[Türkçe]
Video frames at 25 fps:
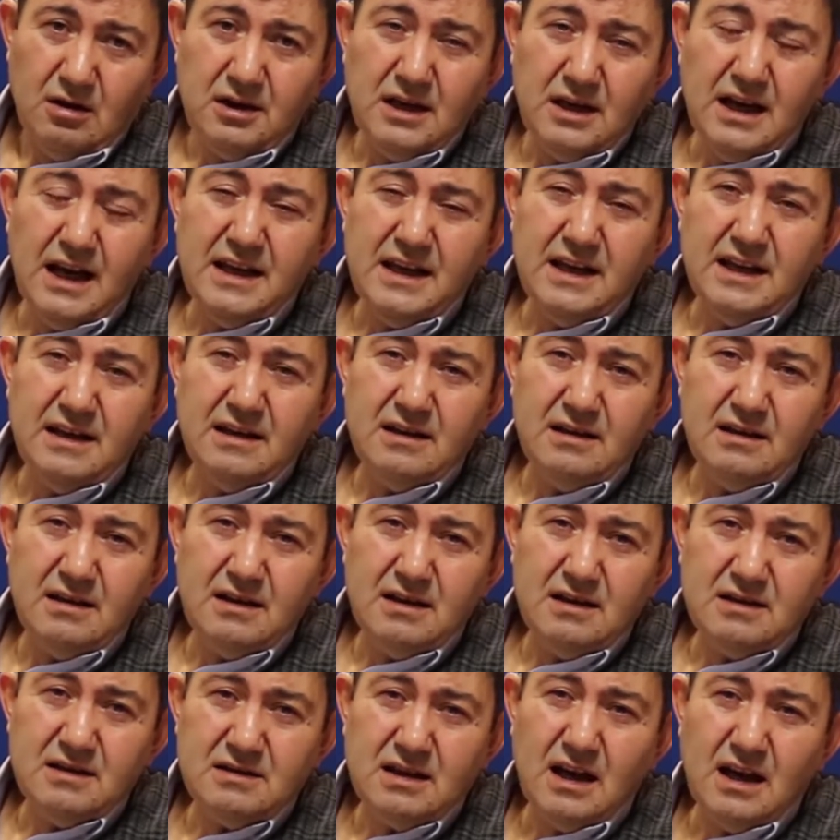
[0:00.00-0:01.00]
Yani
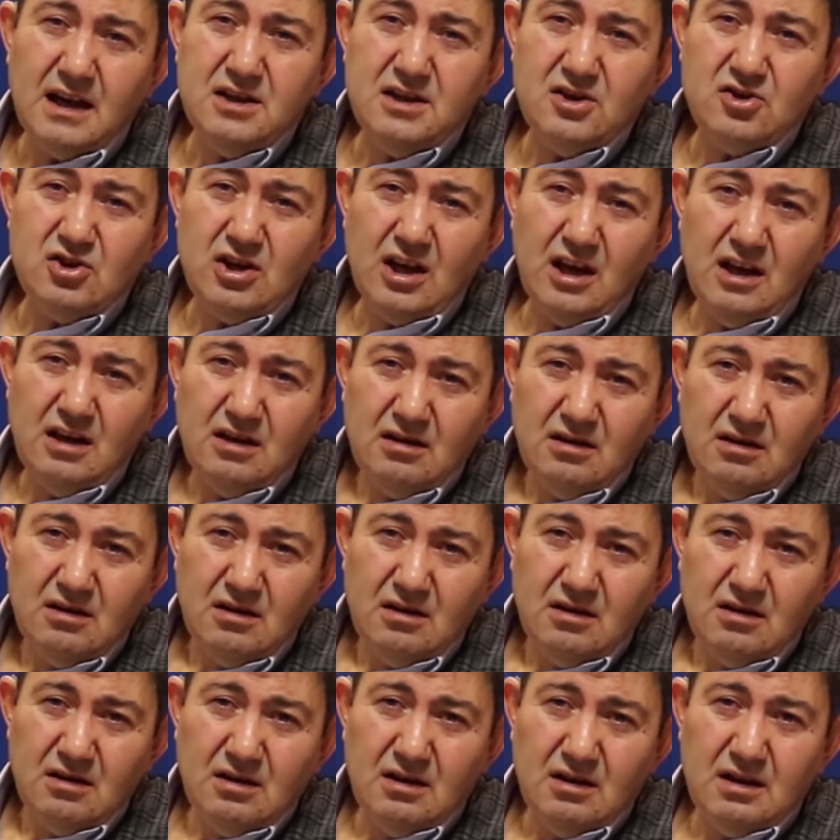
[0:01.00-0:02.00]
e, sadece
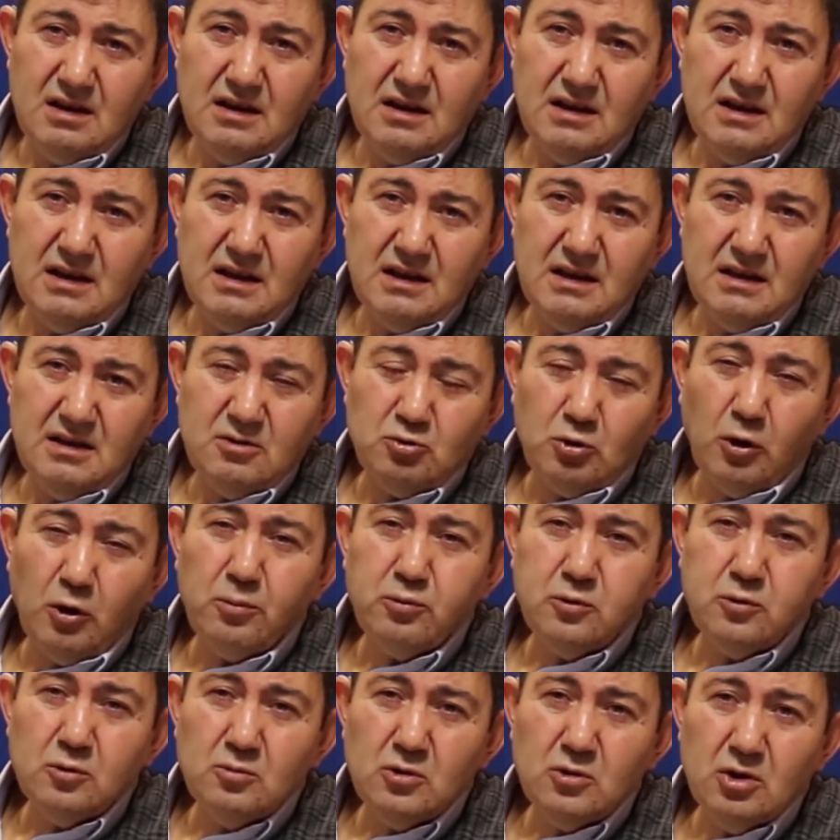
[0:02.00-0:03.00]
e,
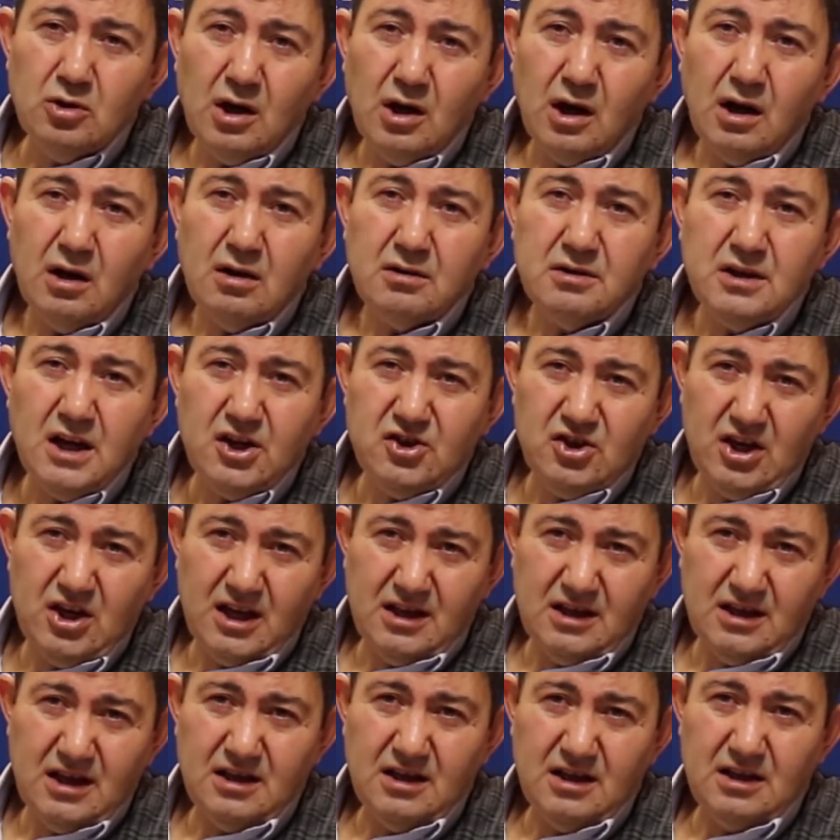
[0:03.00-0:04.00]
toplumu
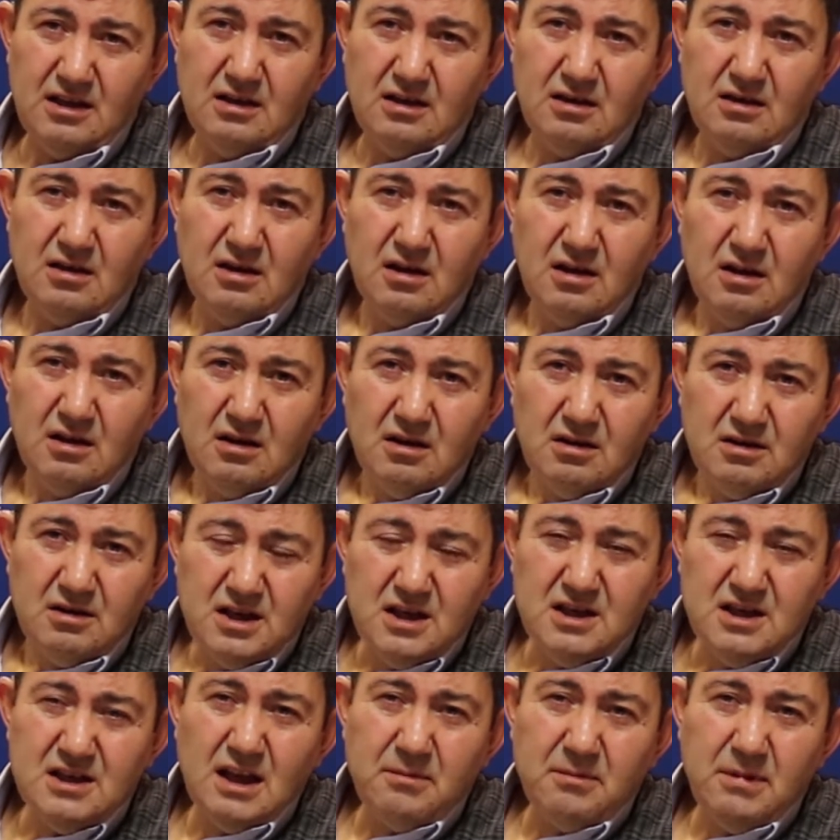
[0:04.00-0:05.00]
gerçekleri
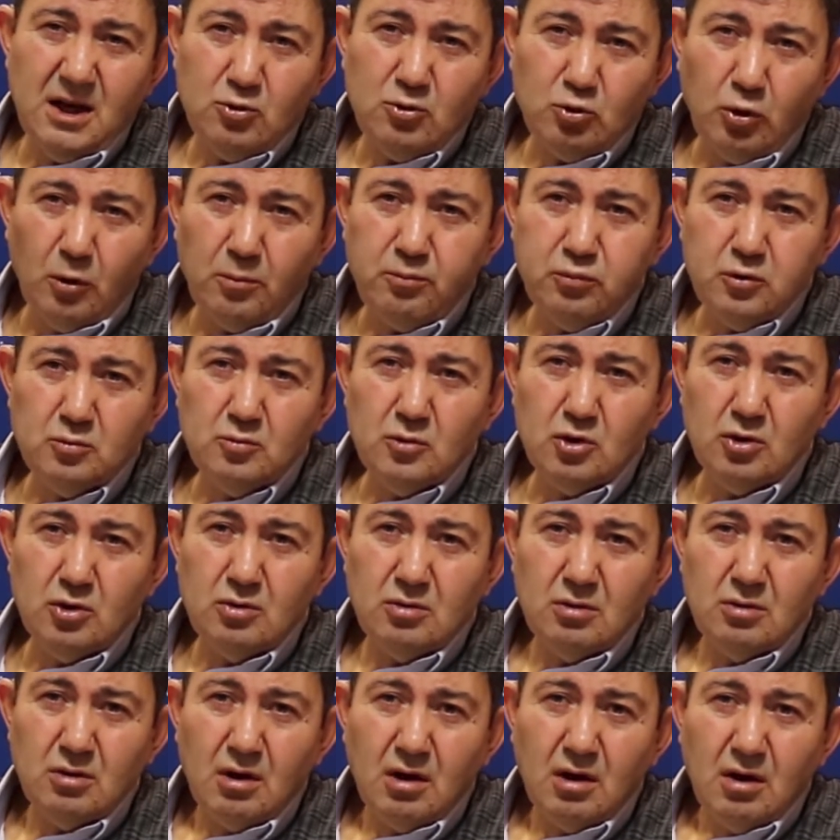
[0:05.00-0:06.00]
gizlemek,
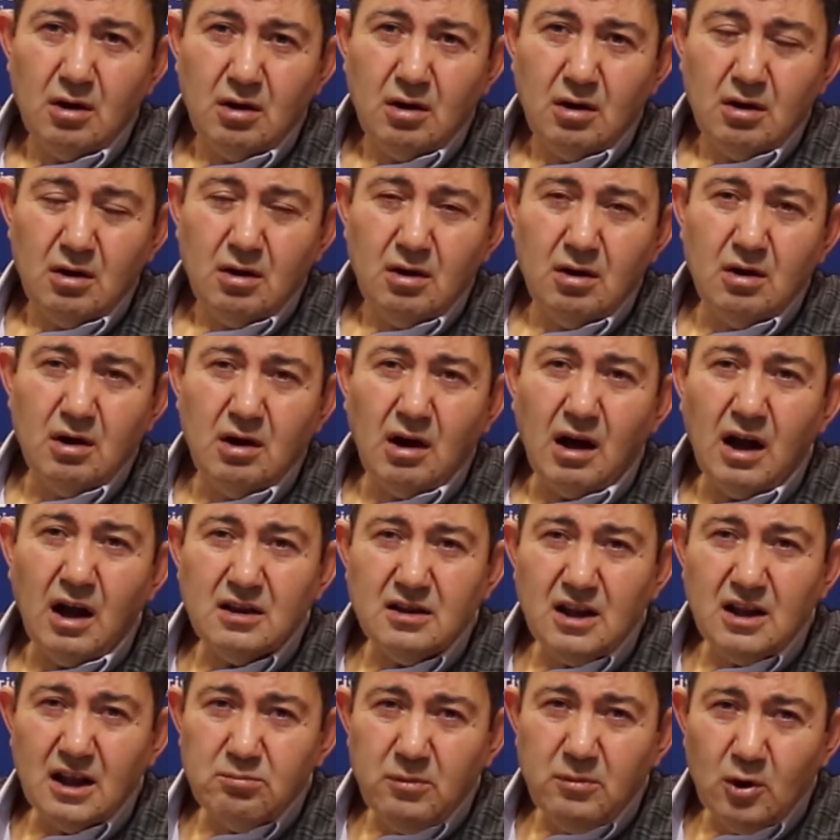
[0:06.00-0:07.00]
toplumu e,
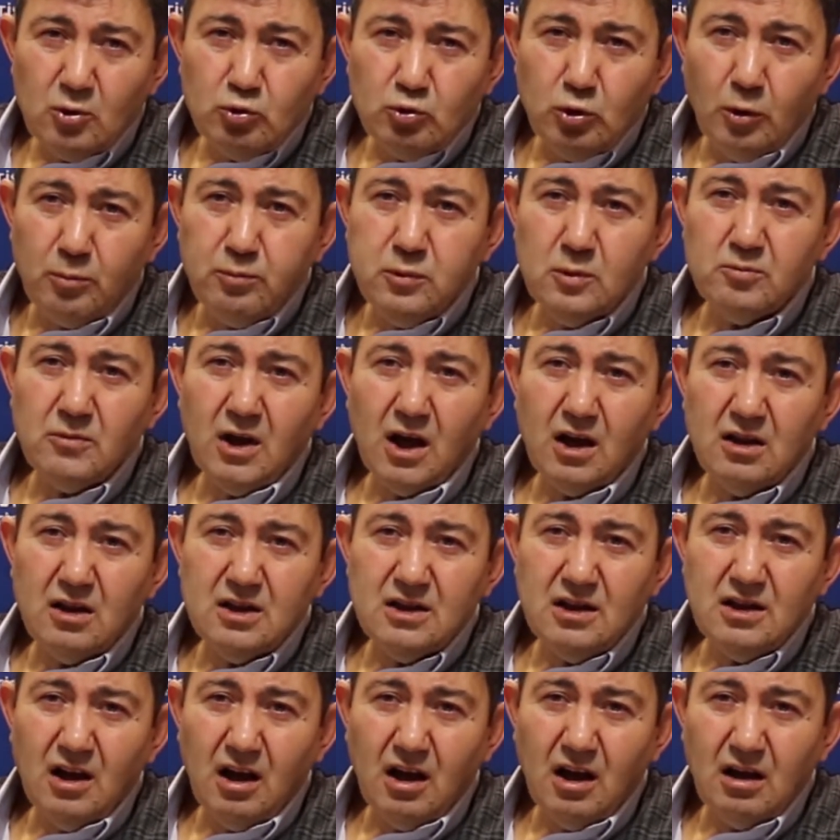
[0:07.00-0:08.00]
aldatmak toplumun
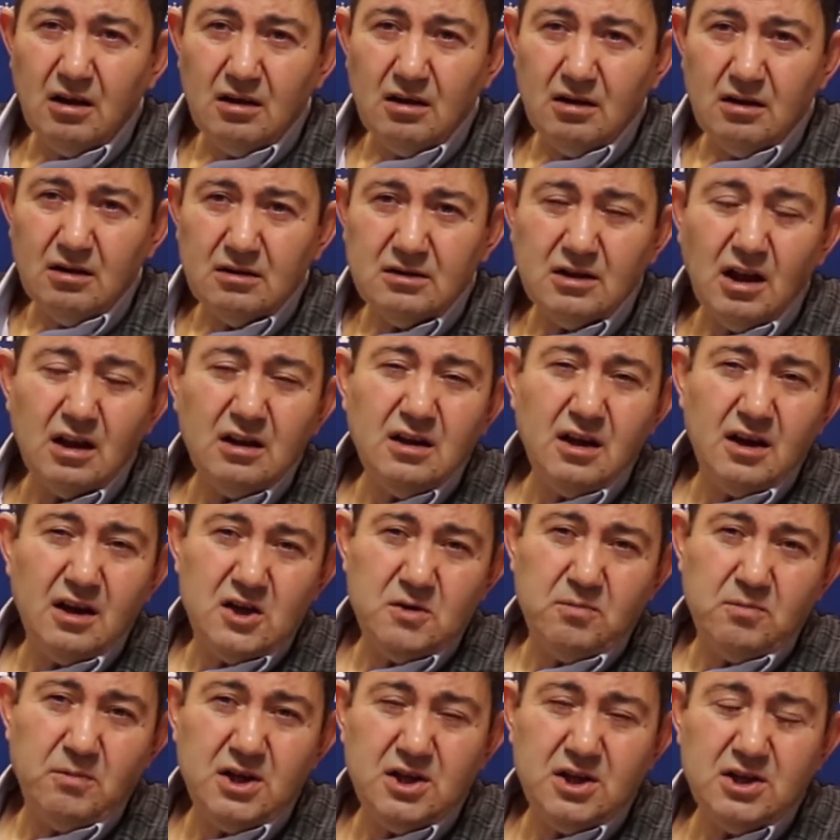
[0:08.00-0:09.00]
aklıyla dalga
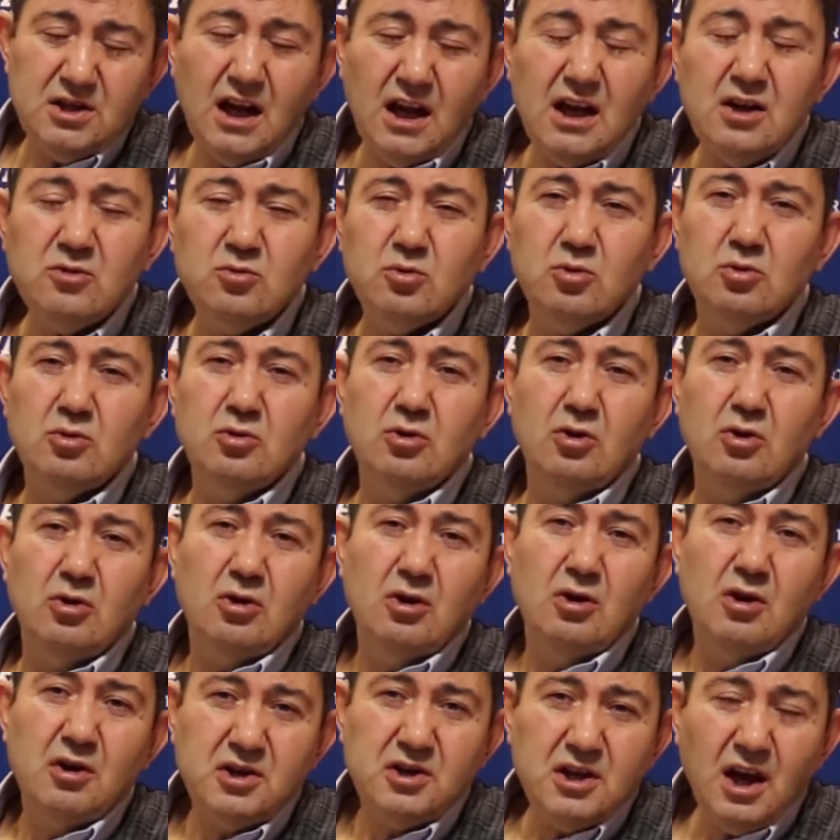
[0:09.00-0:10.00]
geçmek için her türlü
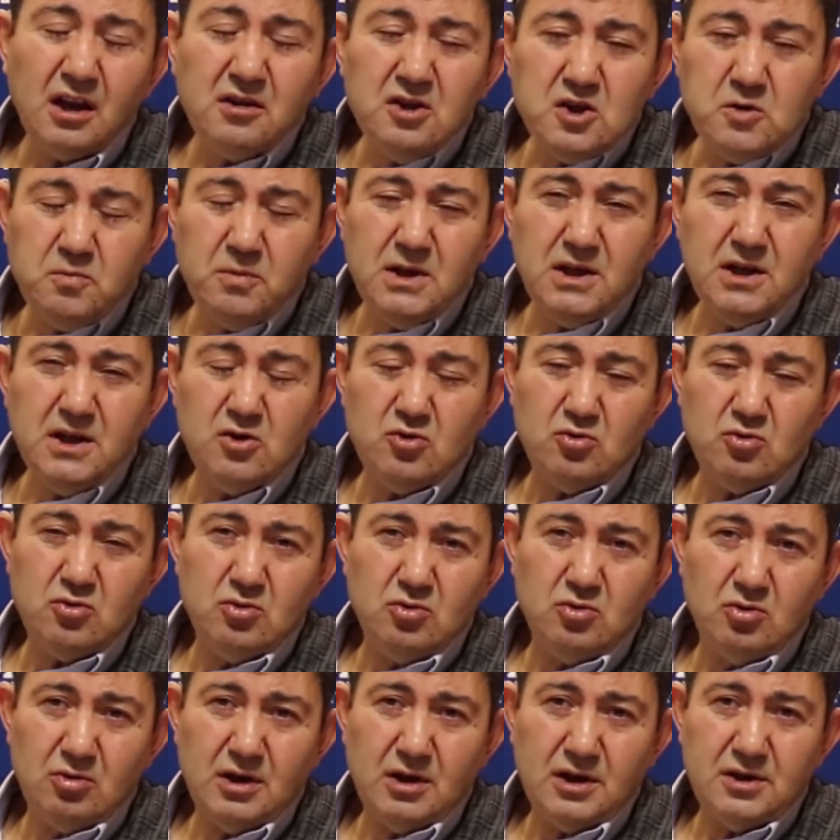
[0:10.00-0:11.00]
yanlış bilgiyi
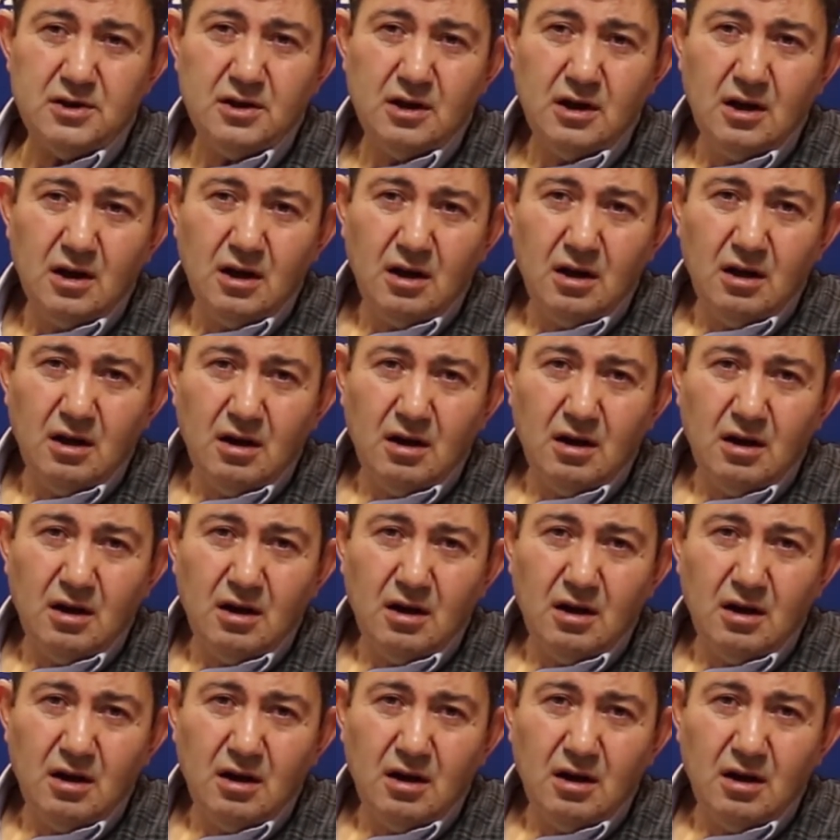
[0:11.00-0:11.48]
sunuyorlar.